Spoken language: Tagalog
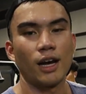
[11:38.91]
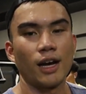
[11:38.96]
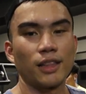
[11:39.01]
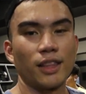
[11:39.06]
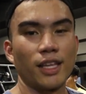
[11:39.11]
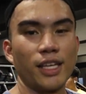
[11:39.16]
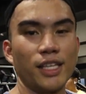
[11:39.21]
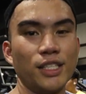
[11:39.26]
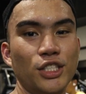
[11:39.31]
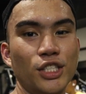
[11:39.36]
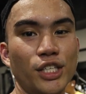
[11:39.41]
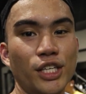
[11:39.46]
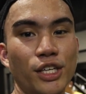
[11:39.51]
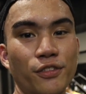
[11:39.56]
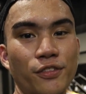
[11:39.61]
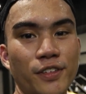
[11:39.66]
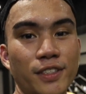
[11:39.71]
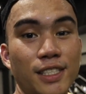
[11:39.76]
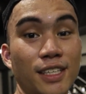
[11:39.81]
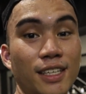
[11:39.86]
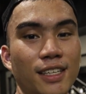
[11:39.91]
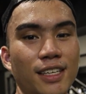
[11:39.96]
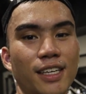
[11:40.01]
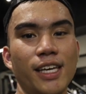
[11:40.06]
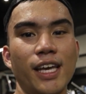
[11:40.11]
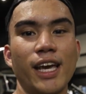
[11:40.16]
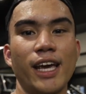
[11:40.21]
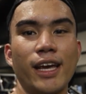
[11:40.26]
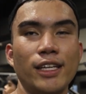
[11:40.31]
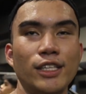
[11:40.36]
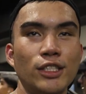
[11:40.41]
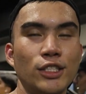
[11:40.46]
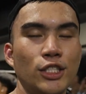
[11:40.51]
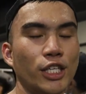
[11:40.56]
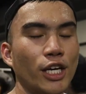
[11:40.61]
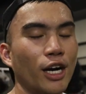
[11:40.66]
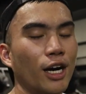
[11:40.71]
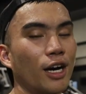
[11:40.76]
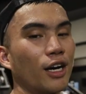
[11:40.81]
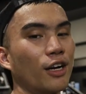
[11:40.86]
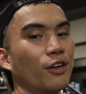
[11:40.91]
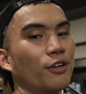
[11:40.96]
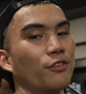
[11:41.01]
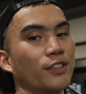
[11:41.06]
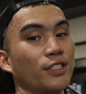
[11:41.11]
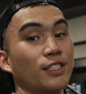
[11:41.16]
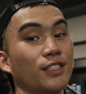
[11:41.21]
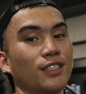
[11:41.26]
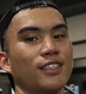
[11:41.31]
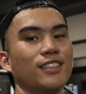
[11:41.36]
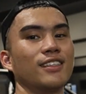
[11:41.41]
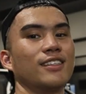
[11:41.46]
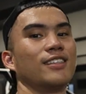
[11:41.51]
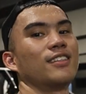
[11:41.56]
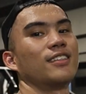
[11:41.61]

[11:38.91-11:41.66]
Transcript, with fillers: At Engineer Physique. Yeah. ENGR Physique.